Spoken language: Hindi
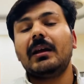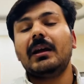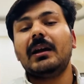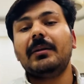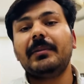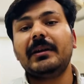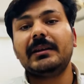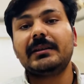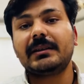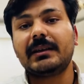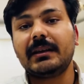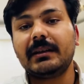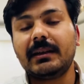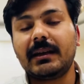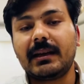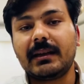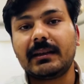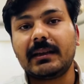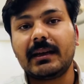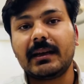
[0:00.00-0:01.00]
अब इसके अंदर
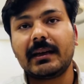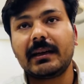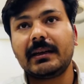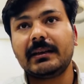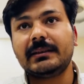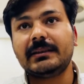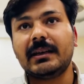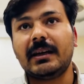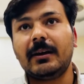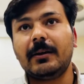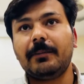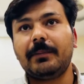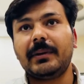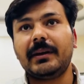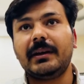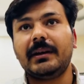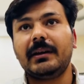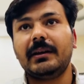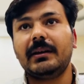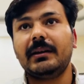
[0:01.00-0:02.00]
आता है कि जहाँ पे
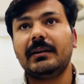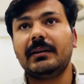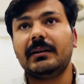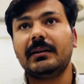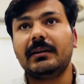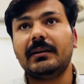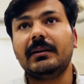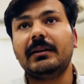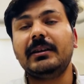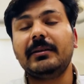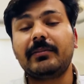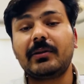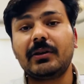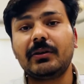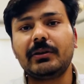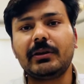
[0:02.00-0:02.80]
लिबरल